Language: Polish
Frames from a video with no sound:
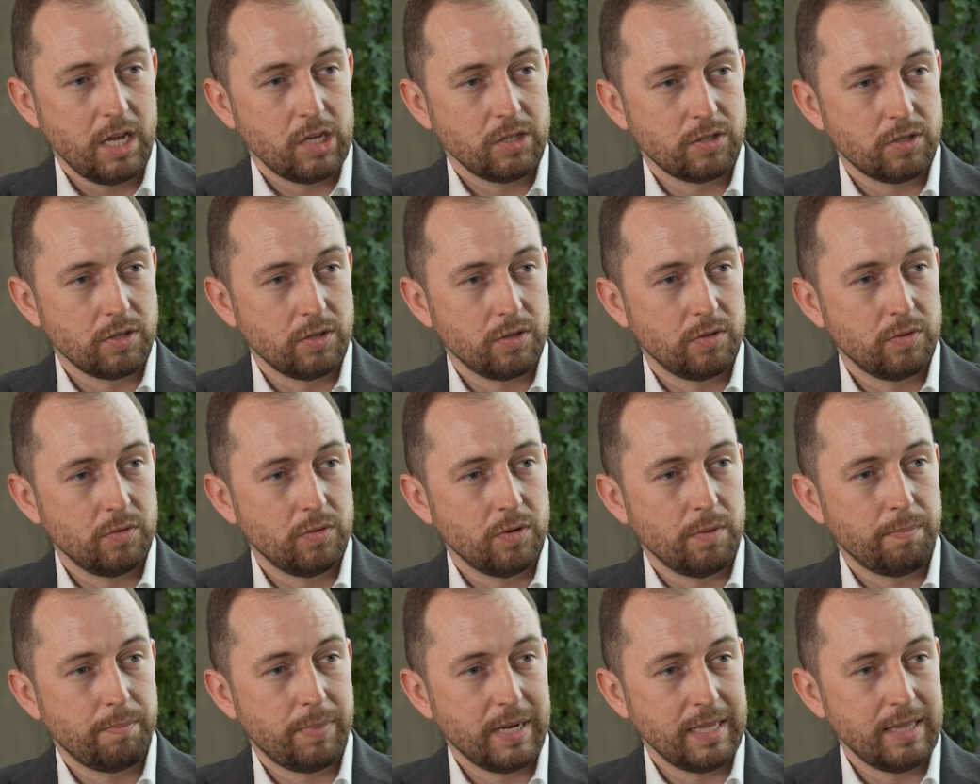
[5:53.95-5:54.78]

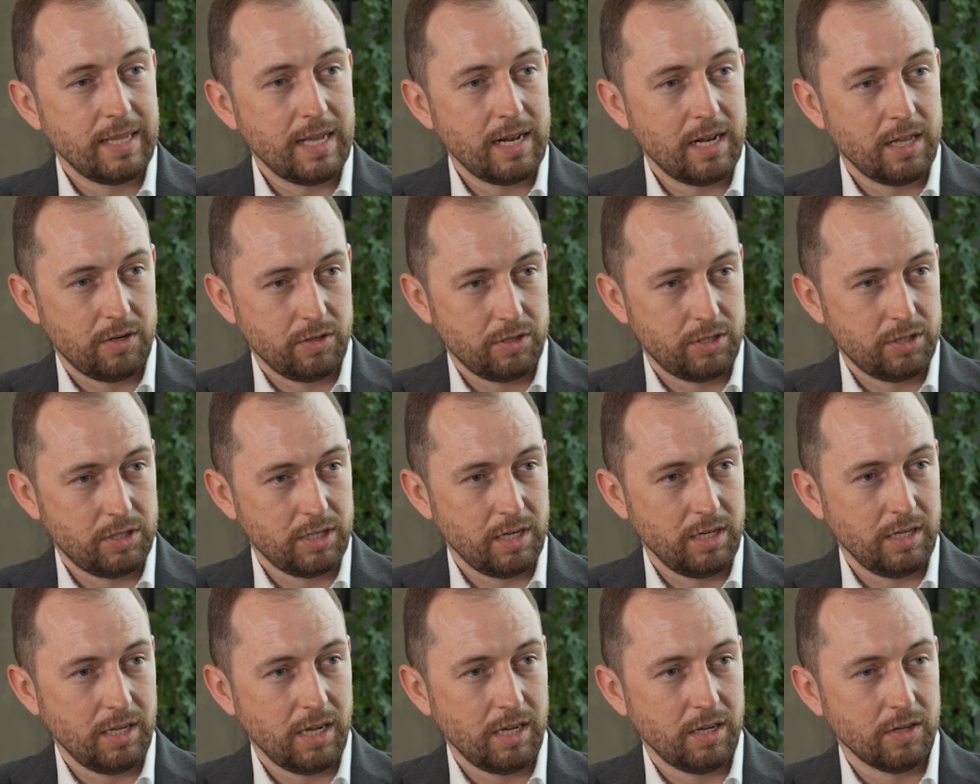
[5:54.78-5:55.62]
są panele
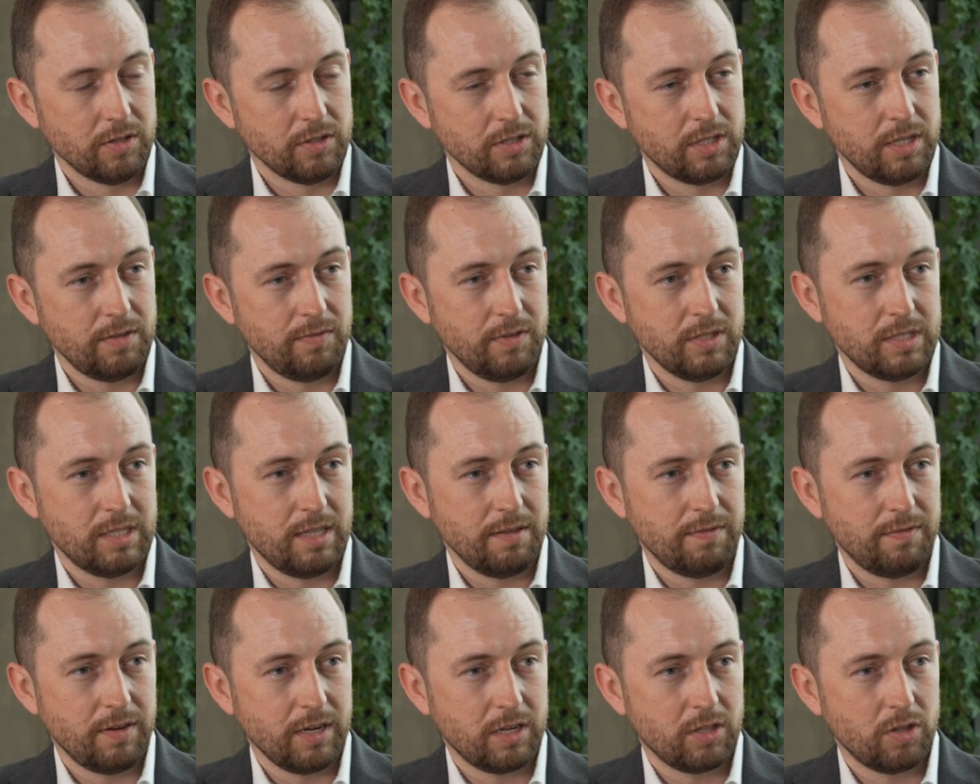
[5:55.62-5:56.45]
rozszczelniające, więc
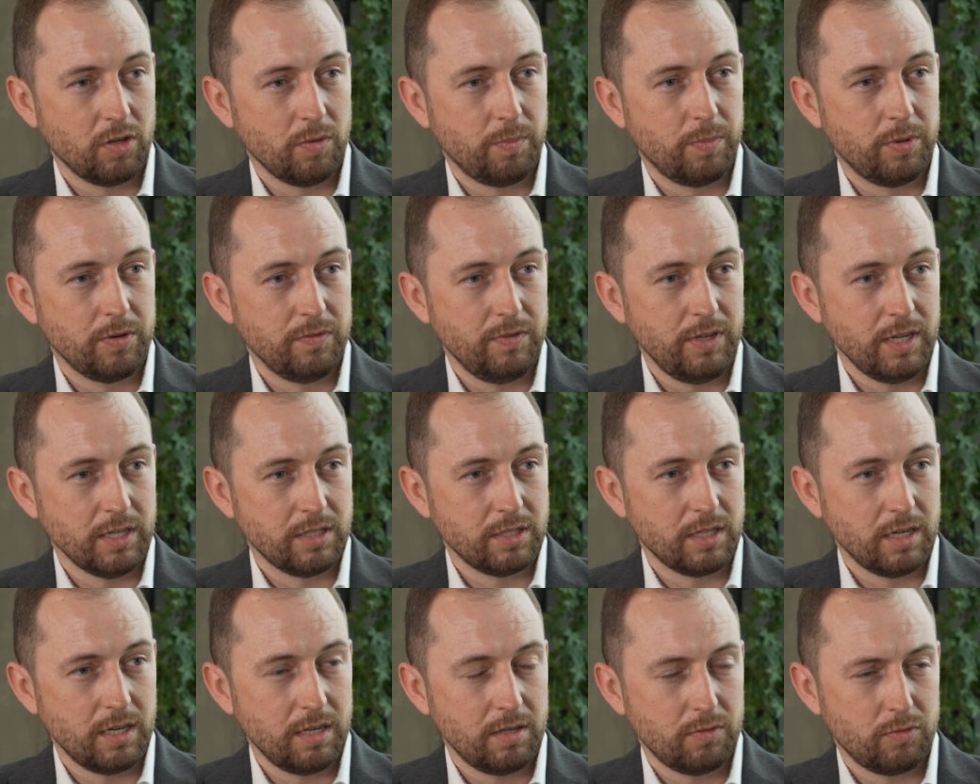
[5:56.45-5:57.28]
de facto
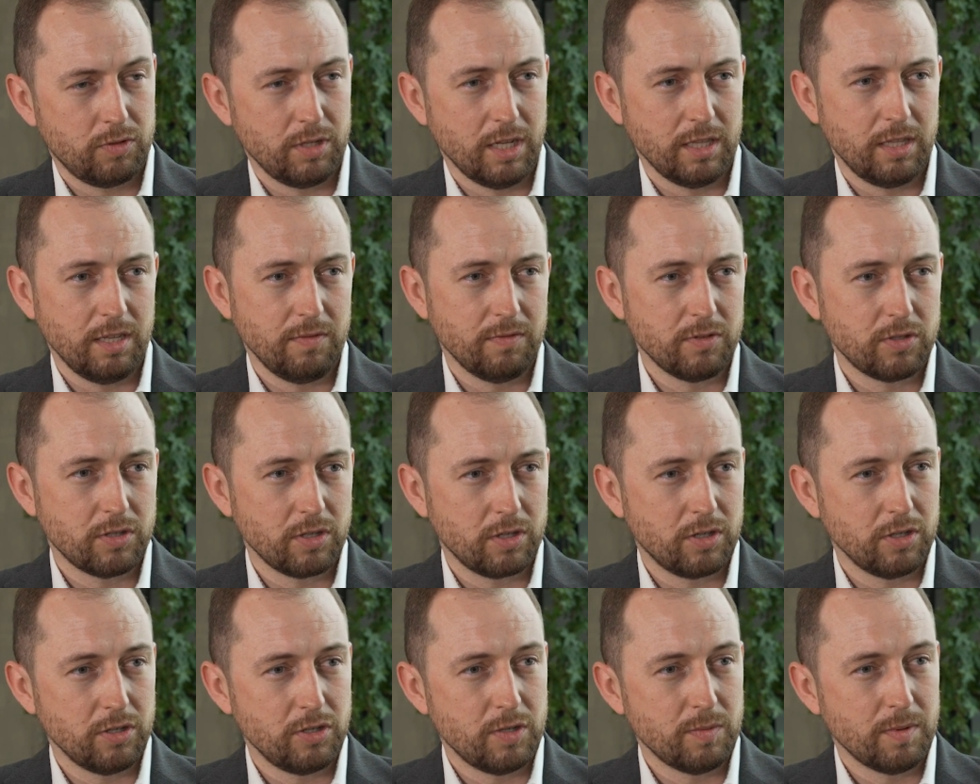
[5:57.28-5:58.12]
powietrze, już na tej
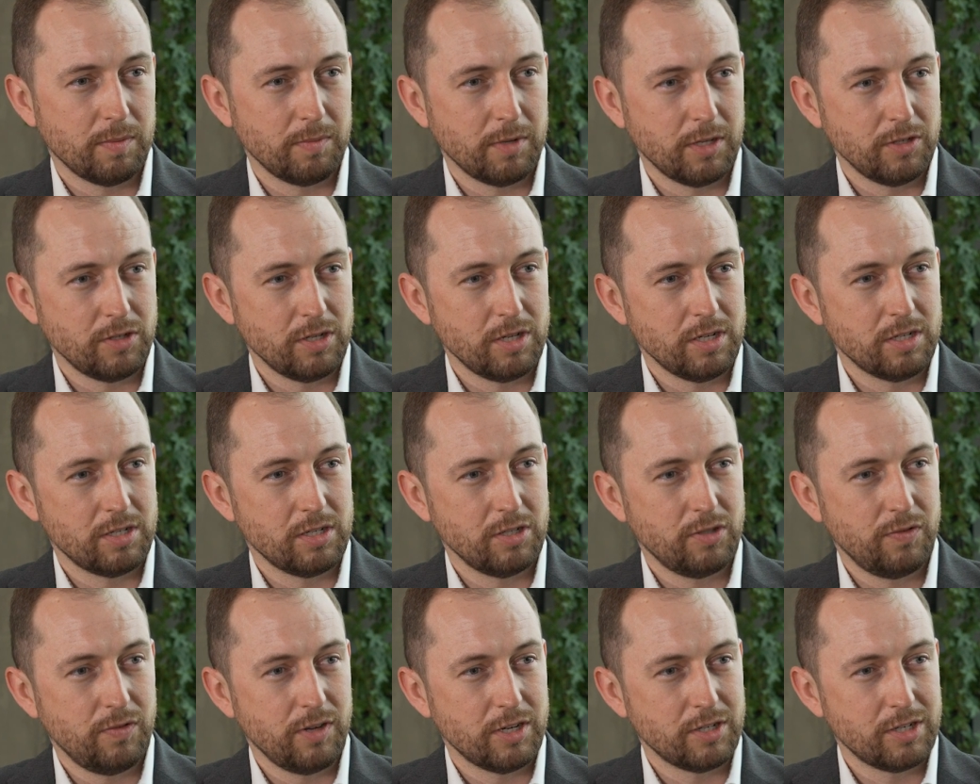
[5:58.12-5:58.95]
wysokości mam nadzieję, że
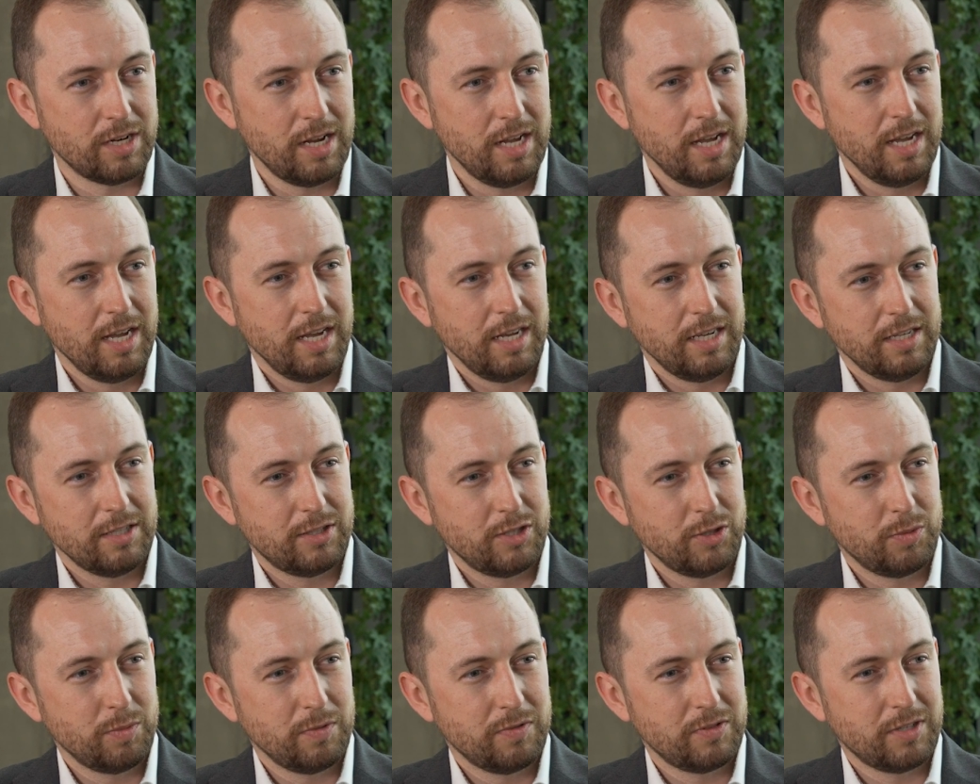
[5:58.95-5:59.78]
świeże,
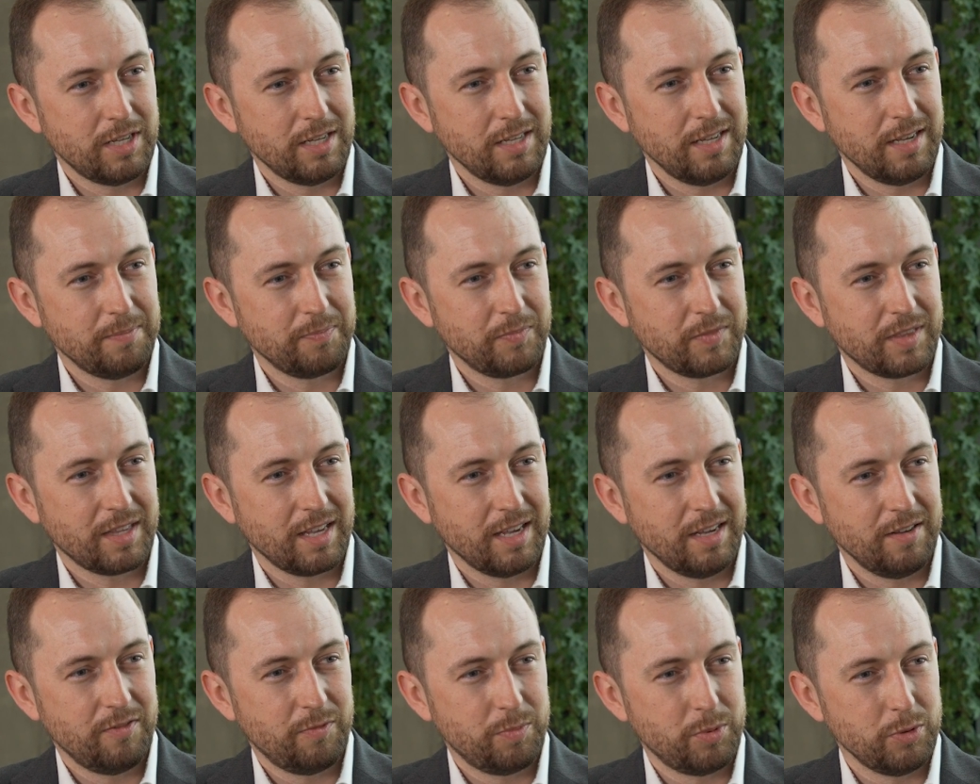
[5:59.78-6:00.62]
jesteśmy w stanie
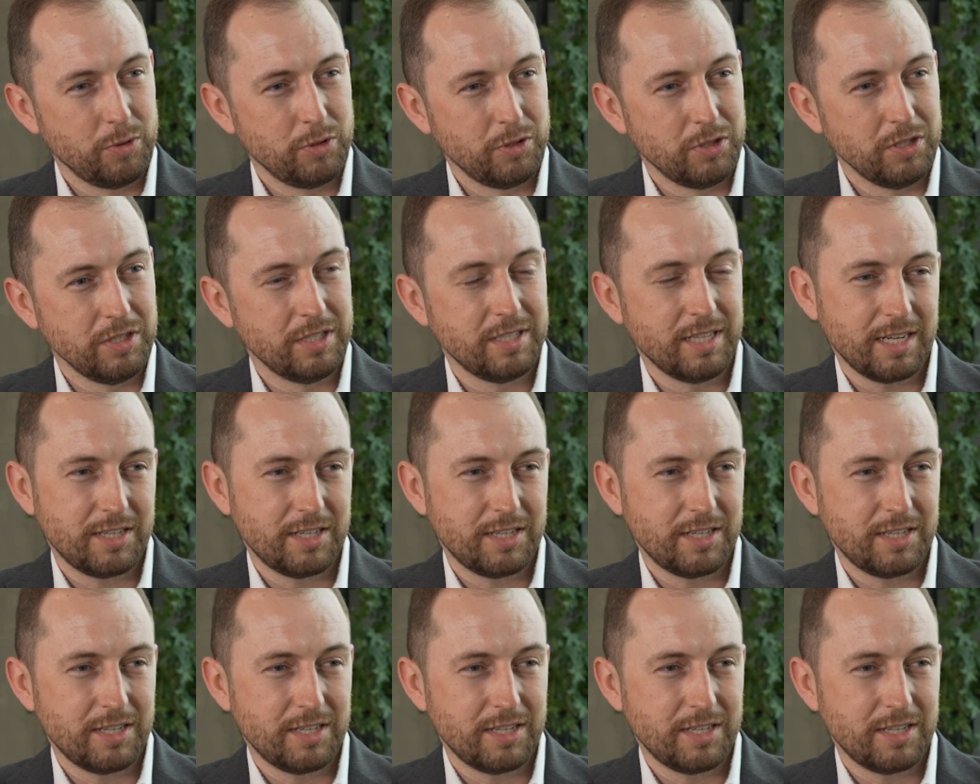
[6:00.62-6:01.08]
wpuścić.